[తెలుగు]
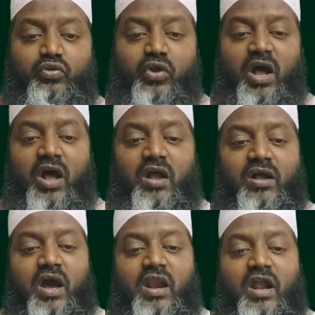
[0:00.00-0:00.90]

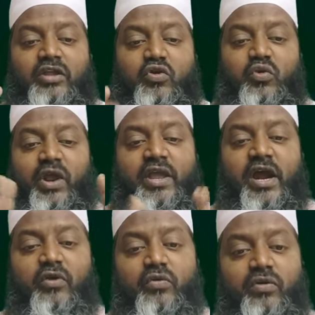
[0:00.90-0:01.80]
దురహంకారానికి
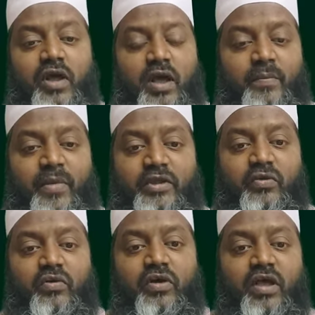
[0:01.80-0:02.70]
గురయ్యాడు
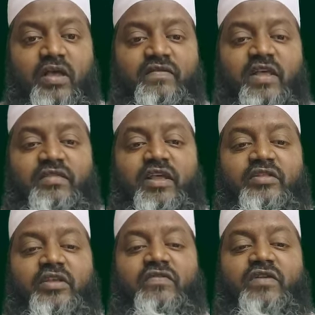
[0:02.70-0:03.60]
మరియు సత్య
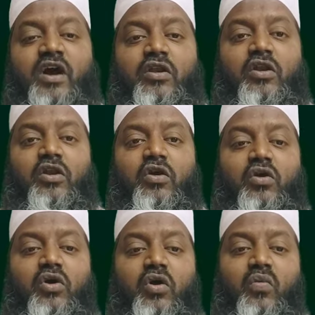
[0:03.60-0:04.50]
తిరస్కారాలలో
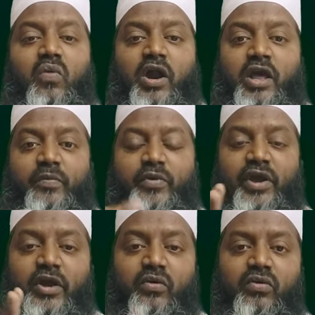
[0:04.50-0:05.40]

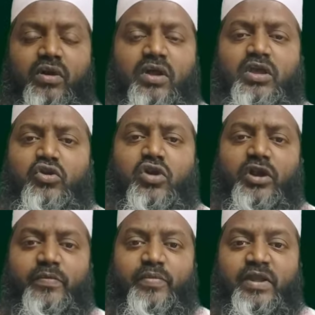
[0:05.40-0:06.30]
వాడైపోయాడు ఈ యొక్క
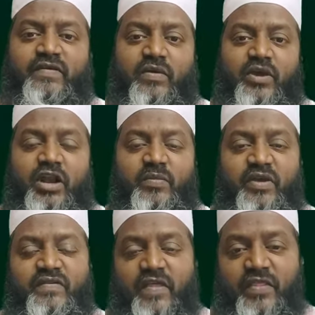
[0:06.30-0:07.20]
ఇబ్లీస్ ఎవరని
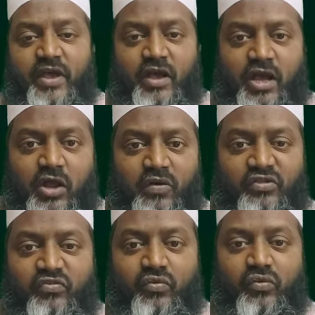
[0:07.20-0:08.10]
మీకు సందేహం
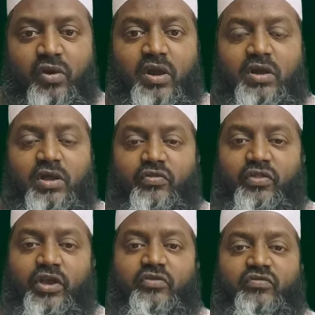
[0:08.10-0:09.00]
కలగవచ్చు
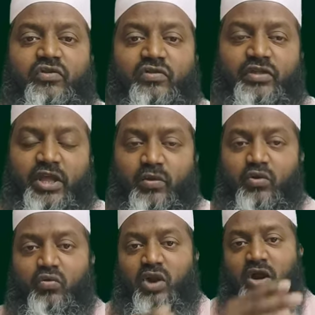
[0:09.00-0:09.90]
దే
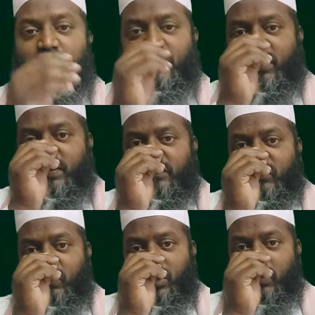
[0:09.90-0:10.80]
దేవుడు కురాన్లో
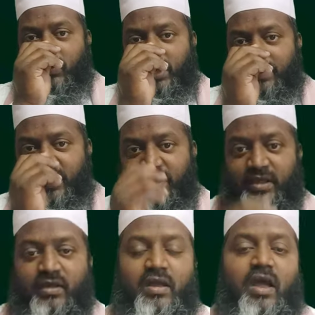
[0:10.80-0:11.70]
తెలియజేస్తూ ఉన్నారు ఏమని
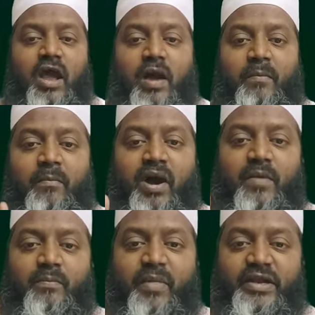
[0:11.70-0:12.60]

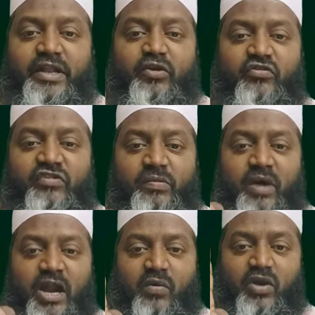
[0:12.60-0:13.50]
మట్టి నుంచి
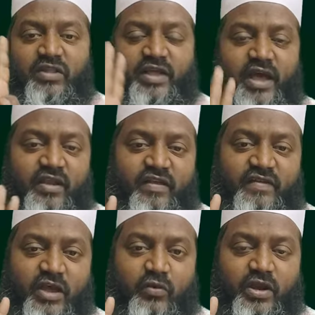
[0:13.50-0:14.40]
మానవుణ్ణి తయారు
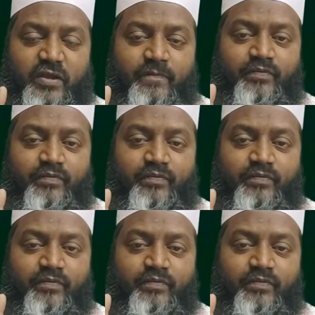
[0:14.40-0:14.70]
చేశాను అని